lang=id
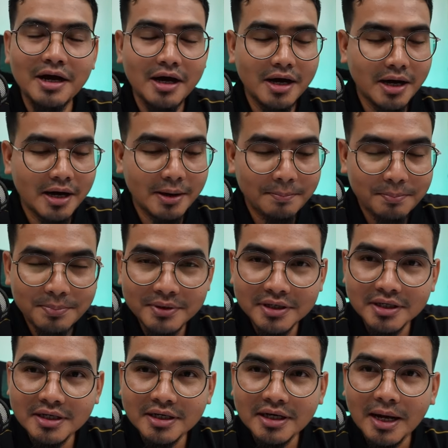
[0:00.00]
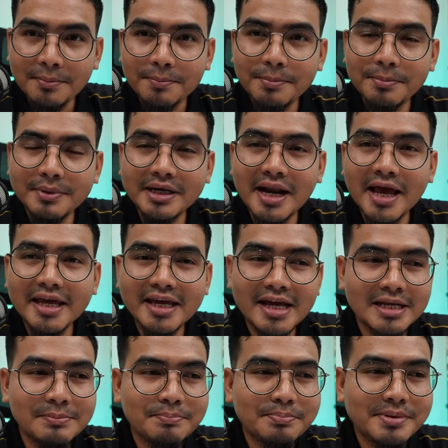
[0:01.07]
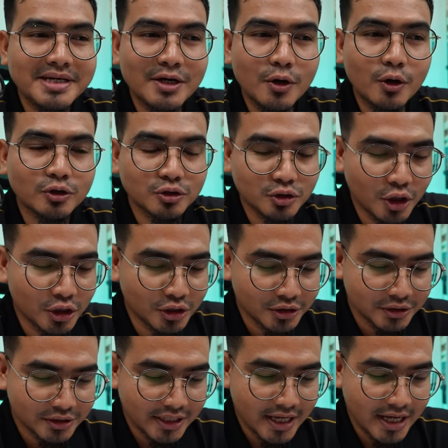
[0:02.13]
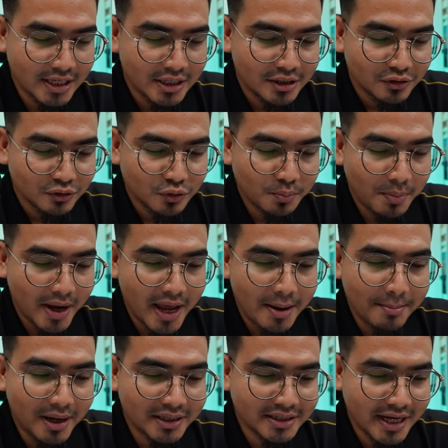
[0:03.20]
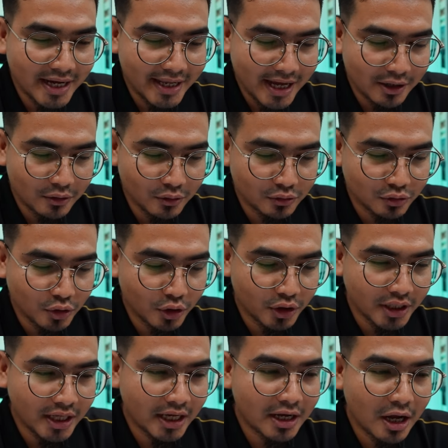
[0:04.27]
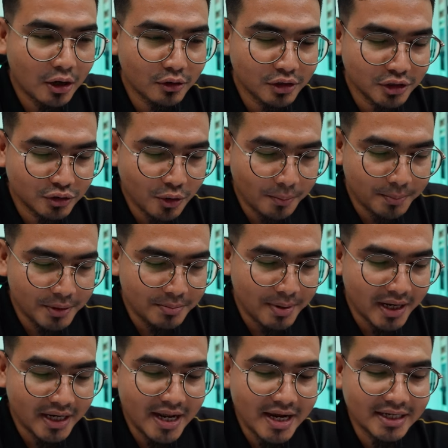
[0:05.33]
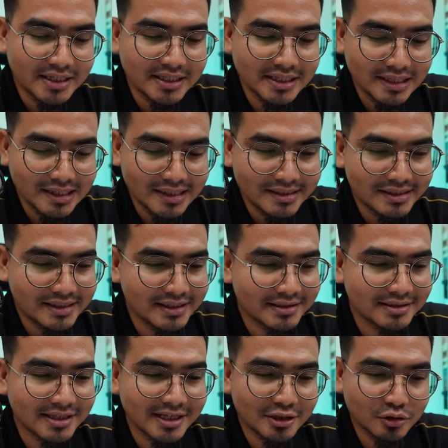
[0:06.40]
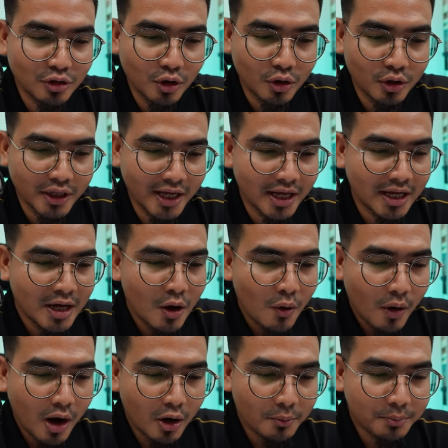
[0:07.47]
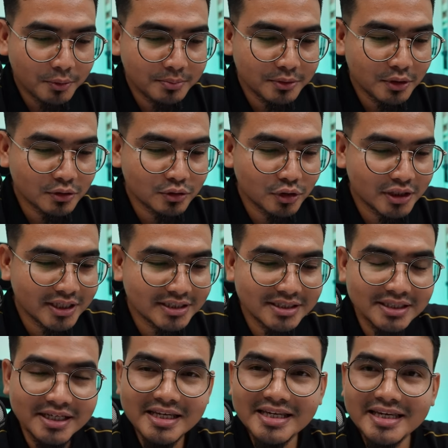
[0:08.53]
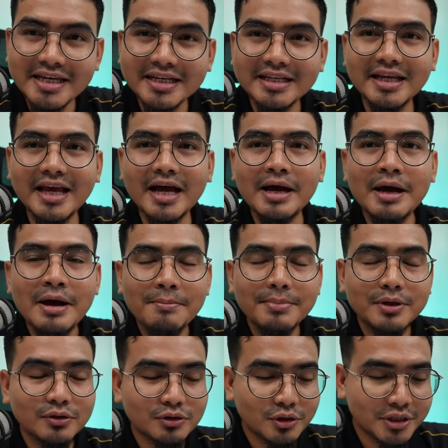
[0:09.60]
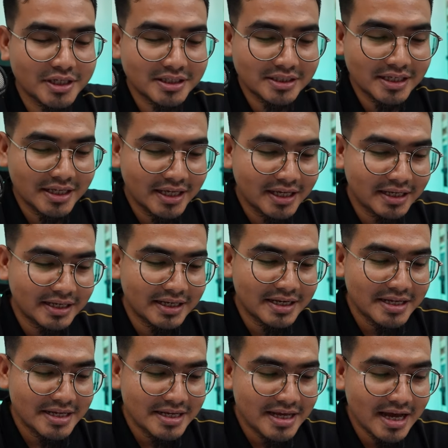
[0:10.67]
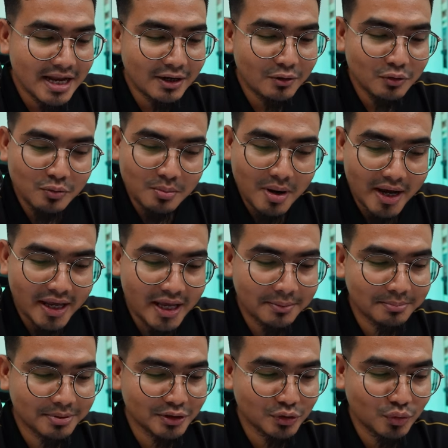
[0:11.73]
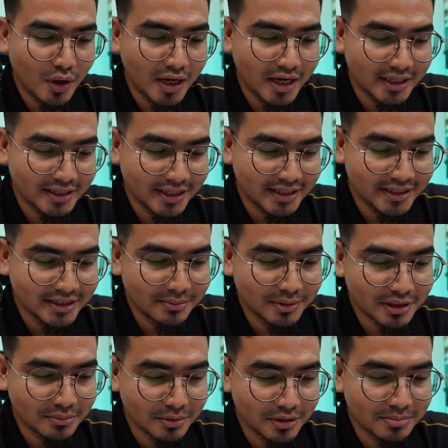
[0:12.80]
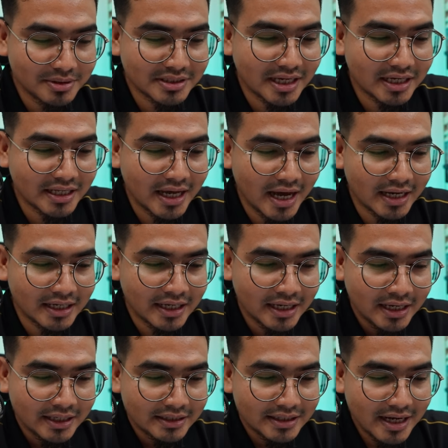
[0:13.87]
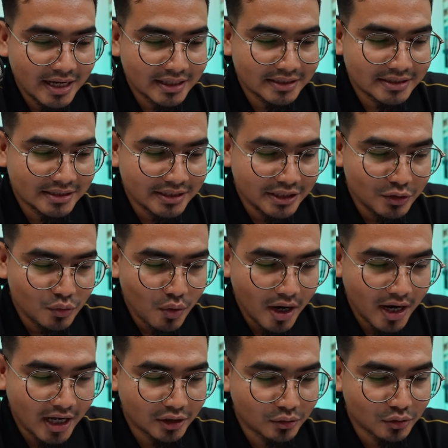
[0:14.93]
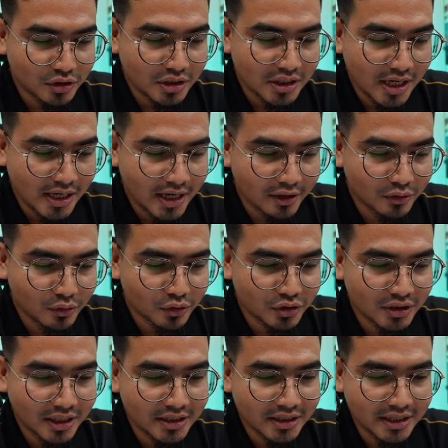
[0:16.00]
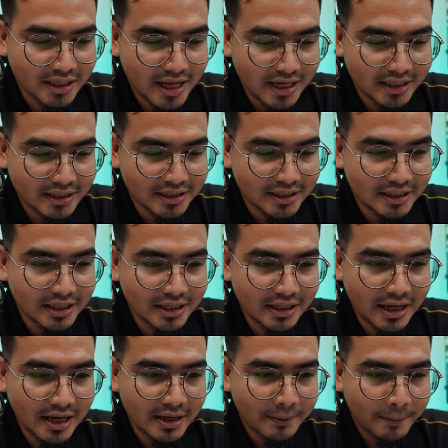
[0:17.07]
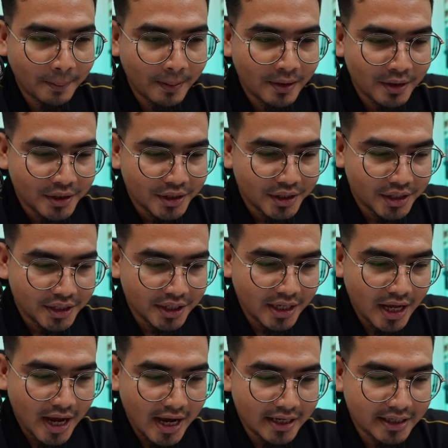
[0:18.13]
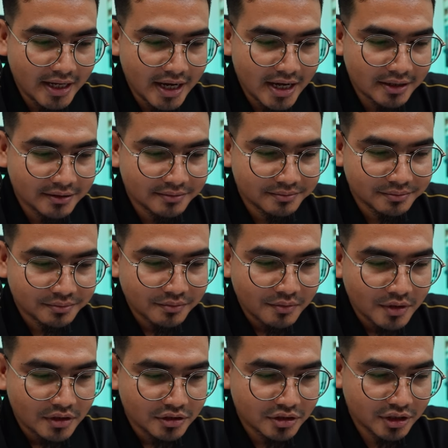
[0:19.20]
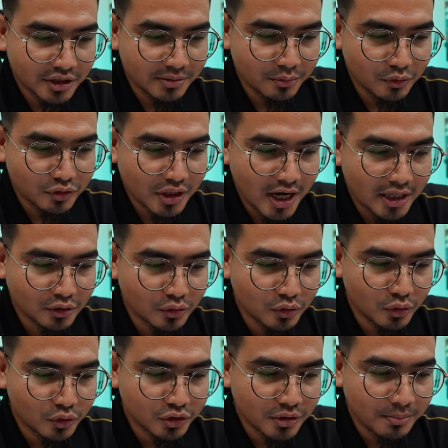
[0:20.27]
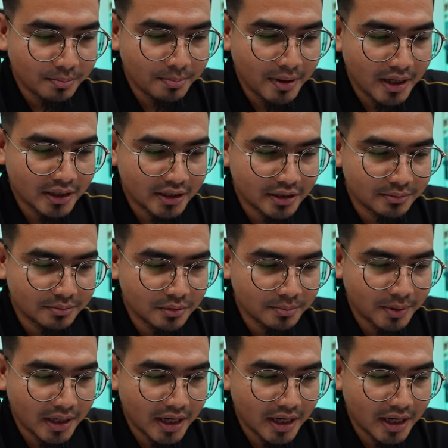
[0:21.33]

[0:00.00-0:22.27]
uh, pe, uh, menaikkan penonton ya supaya banyak yang nonton ya. Kalau di Shopee beda dengan di TikTok ya. Walaupun penontonnya sedikit ya, penontonnya sedikit dia lumayan penjualannya. Ini teman-teman bisa lihat dari sini 200 300 nanti yang ini ya. Ini ada 1100 400 300